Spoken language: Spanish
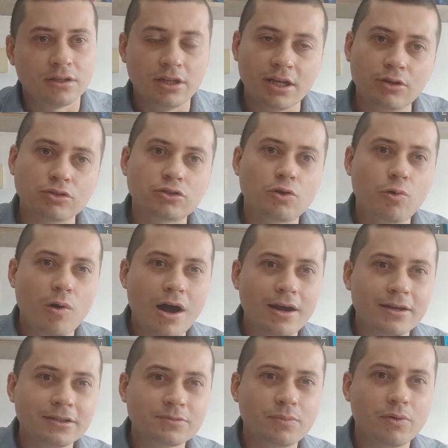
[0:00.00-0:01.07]
de los
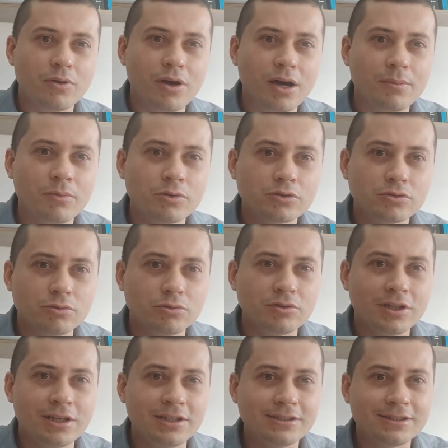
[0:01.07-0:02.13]
cuales podamos
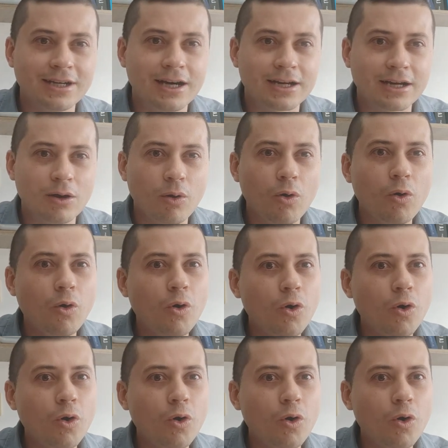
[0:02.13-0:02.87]
utilizar